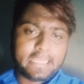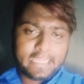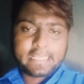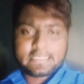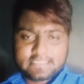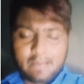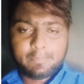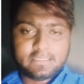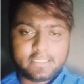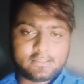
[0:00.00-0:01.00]
एक
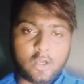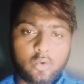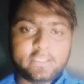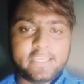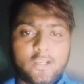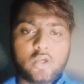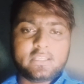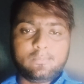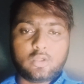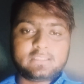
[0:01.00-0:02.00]
एग्जाम्पल देता हूँ ये लोग
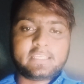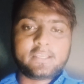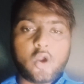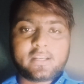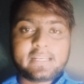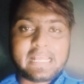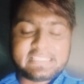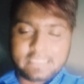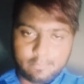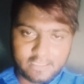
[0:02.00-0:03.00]
ही बोलते हैं कि ऑर्डर
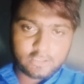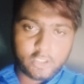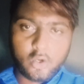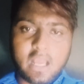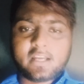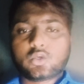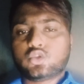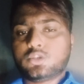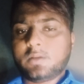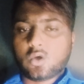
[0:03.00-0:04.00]
कैंसिल मत करो अगर
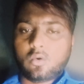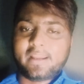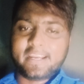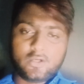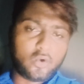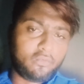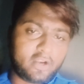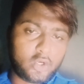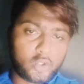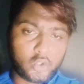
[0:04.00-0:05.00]
कुछ भी ओवरहाइट
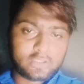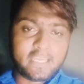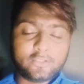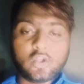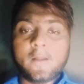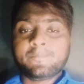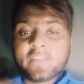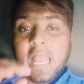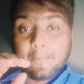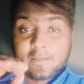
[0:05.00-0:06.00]
ओवरलोड होता है तो
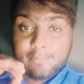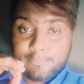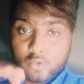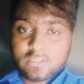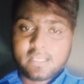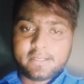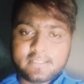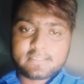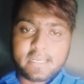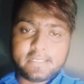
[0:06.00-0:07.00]
आपकी म्यूचुअल
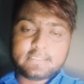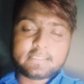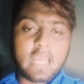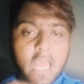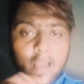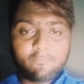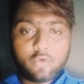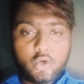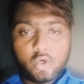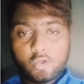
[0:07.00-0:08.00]
अंडरस्टैंडिंग से आप
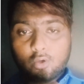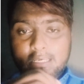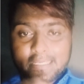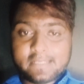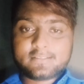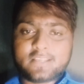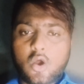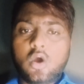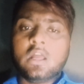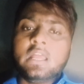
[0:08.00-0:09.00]
वो लोड को लेकर
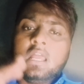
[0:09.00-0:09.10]
जाओ